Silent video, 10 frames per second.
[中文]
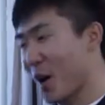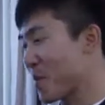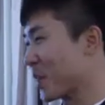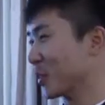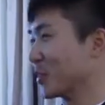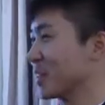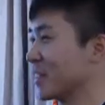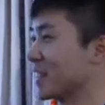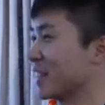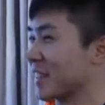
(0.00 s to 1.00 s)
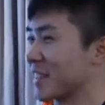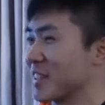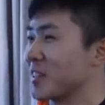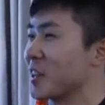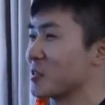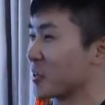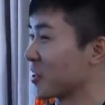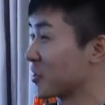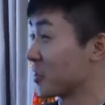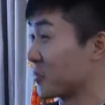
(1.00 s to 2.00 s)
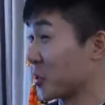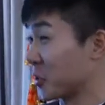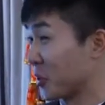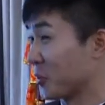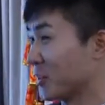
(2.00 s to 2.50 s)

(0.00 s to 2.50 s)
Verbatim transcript: 二百多集的 Kids Education TV Show。